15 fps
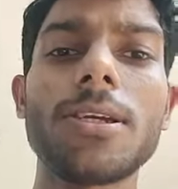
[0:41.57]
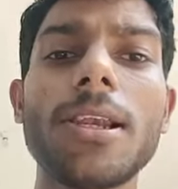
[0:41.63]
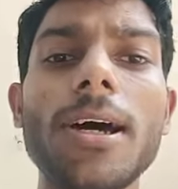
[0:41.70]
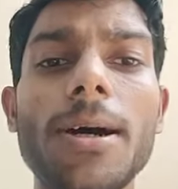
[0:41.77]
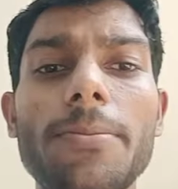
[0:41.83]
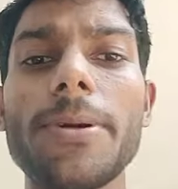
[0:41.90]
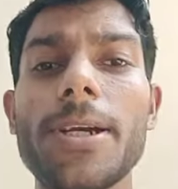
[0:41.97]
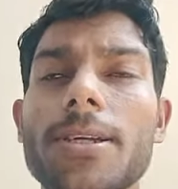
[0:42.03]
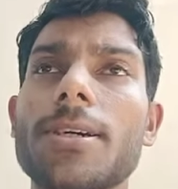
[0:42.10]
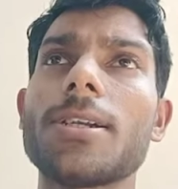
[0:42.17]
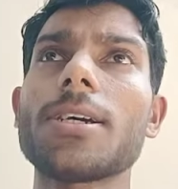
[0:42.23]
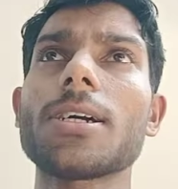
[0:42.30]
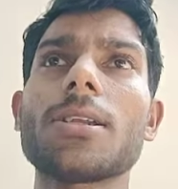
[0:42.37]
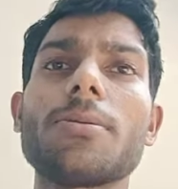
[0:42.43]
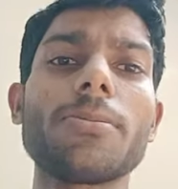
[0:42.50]
ज़िला
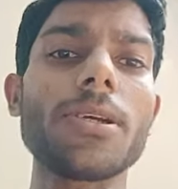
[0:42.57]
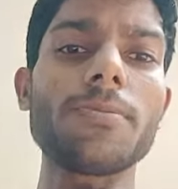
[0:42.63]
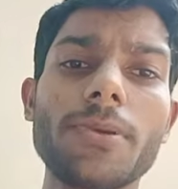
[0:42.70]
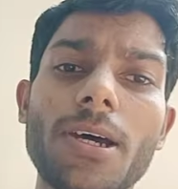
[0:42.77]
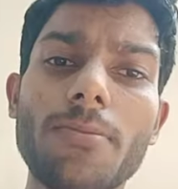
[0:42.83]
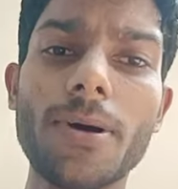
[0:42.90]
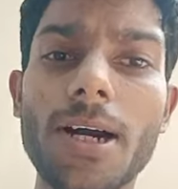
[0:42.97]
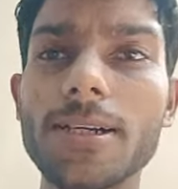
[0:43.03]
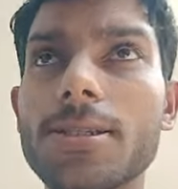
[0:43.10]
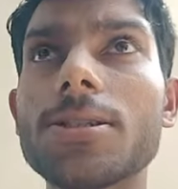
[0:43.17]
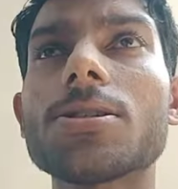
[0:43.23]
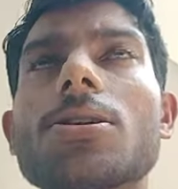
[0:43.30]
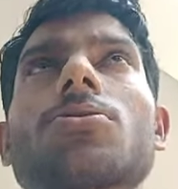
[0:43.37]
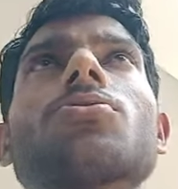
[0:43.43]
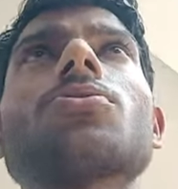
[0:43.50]
अम्बेडकर नगर में अपना
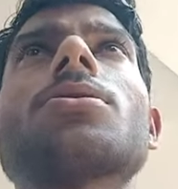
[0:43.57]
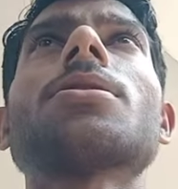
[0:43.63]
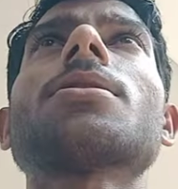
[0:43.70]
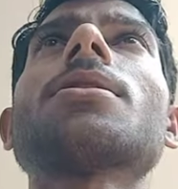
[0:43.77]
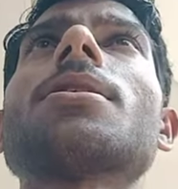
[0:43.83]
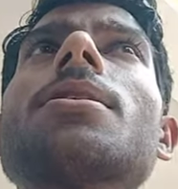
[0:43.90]
मार्कशीट संशोधन